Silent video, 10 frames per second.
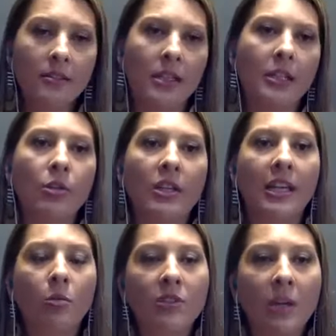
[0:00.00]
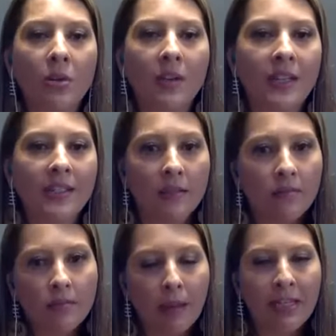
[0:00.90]
que es lo que ya anunciaron que van a hacer
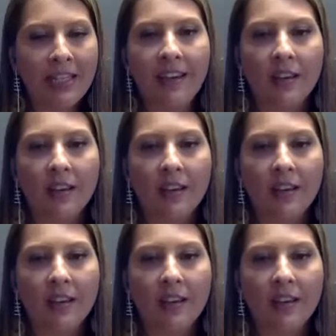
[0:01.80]
apenas